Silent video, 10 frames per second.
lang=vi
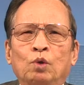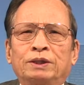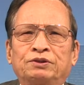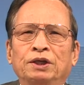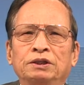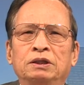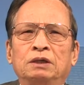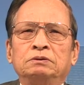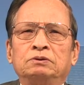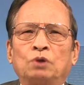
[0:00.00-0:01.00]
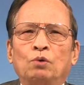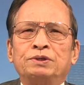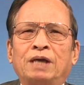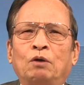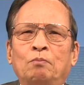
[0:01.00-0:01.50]
luật tín ngưỡng
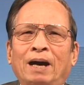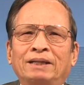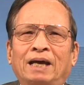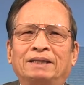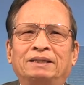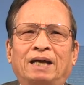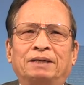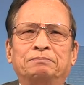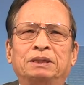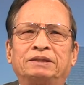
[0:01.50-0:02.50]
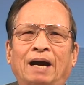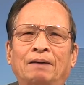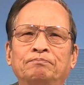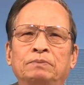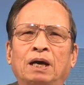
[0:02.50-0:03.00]
tôn giáo ban hành ngày
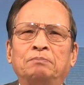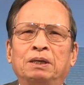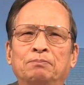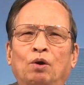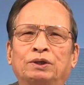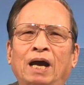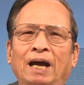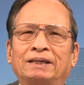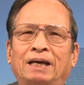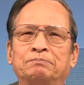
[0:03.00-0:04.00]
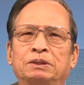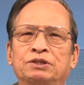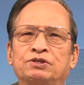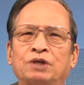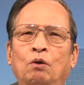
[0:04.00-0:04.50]
18 tháng 11
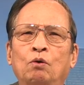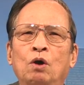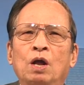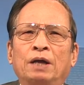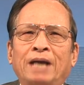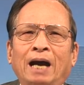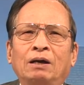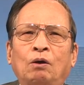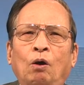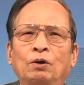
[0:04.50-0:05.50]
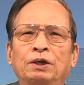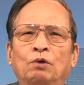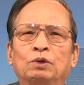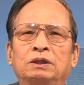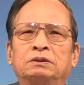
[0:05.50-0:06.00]
2016 đã có
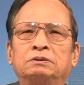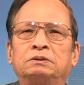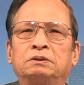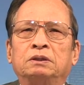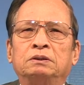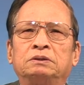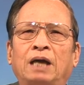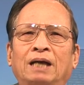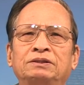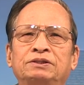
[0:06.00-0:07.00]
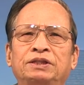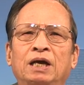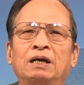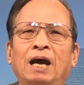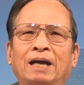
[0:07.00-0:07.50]
hiệu lực từ tháng
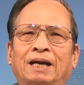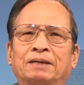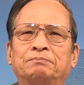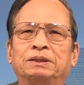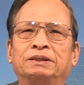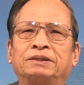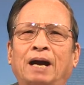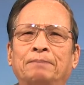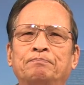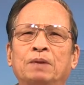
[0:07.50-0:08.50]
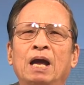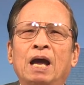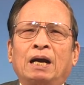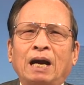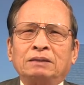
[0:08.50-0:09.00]
Giêng 2018,
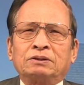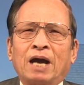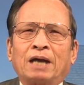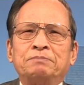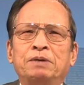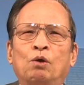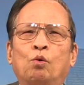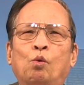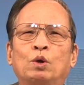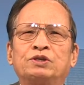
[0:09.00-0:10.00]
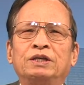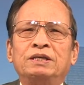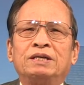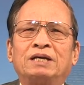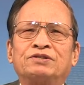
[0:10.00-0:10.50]
các đại biểu của
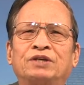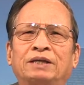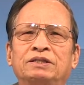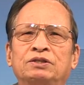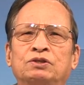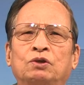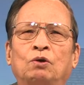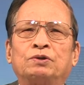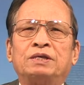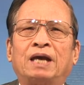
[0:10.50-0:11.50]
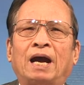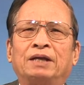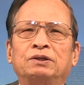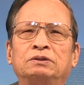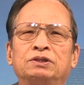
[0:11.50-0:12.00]
dân đã dành cho nhà
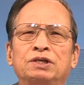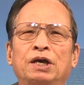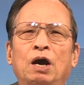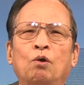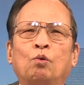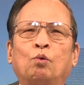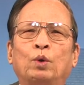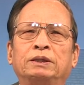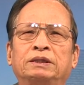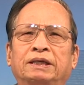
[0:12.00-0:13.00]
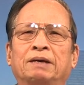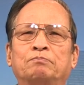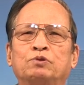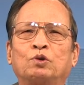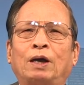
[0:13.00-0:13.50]
nước nhiều quyền
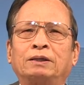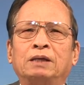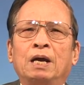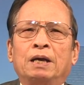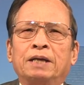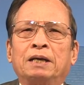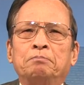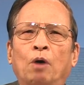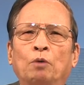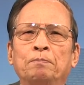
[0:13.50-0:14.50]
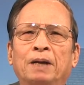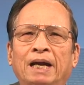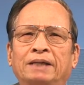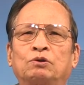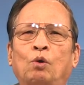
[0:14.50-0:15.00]
kiểm soát để bóp
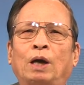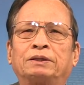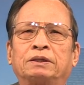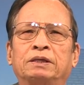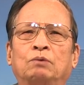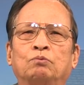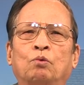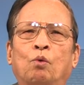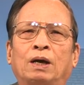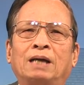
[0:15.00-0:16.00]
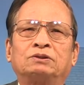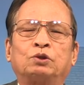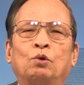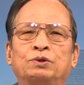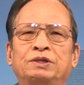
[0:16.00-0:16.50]
nghẹt hoạt động của
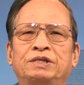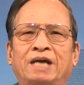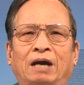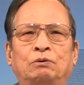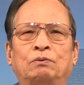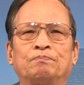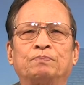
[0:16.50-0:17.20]
các tôn giáo